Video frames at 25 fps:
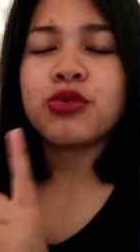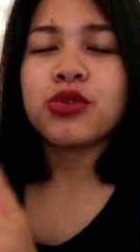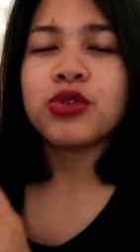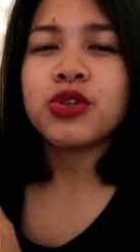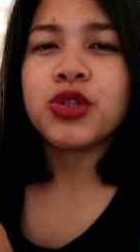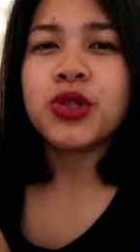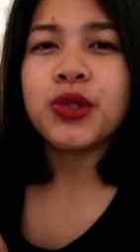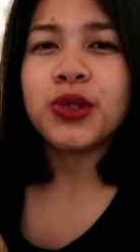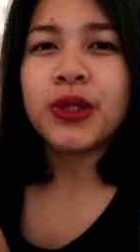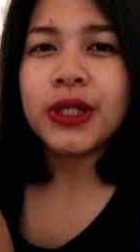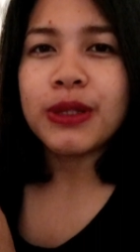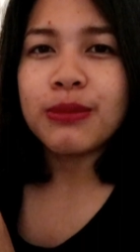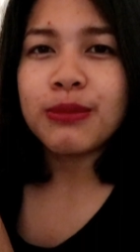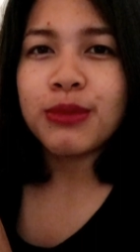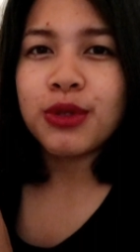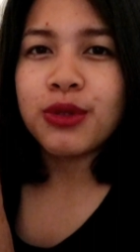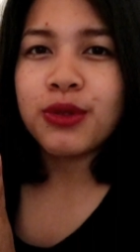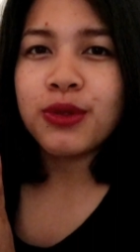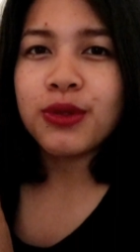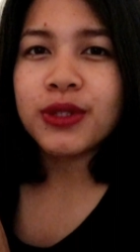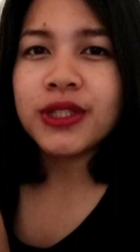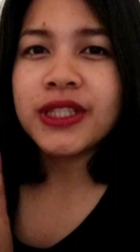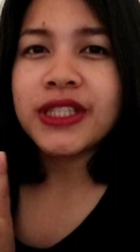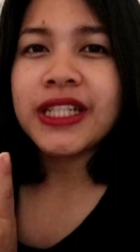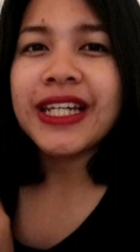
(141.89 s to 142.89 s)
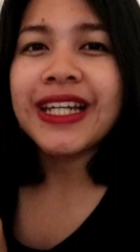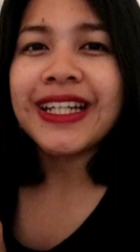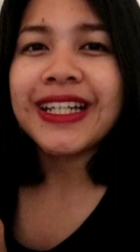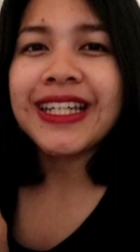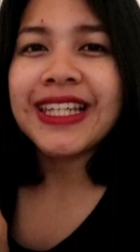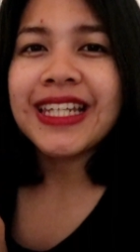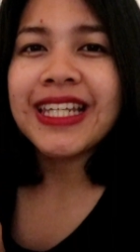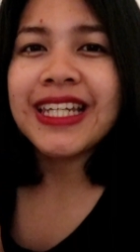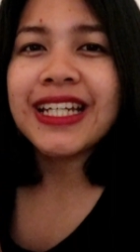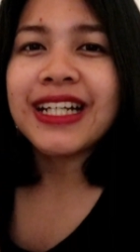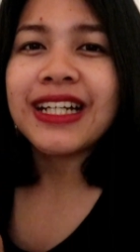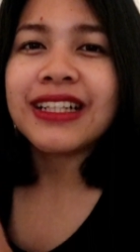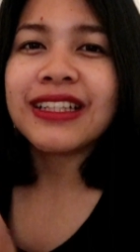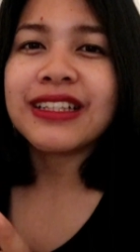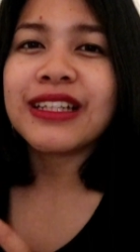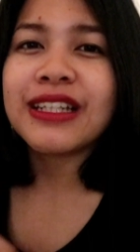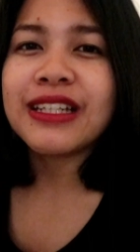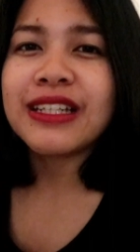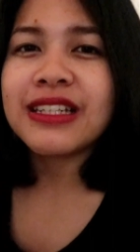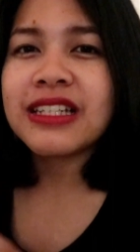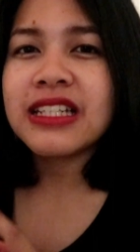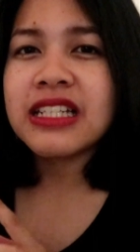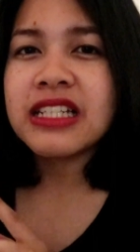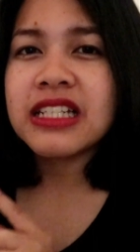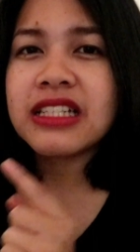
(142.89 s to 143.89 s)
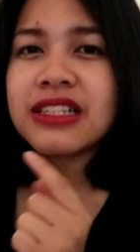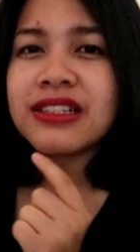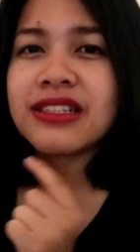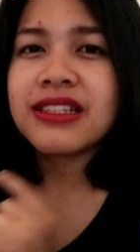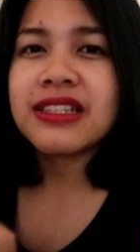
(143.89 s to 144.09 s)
tunjukin bungkusnya yang ini karena ini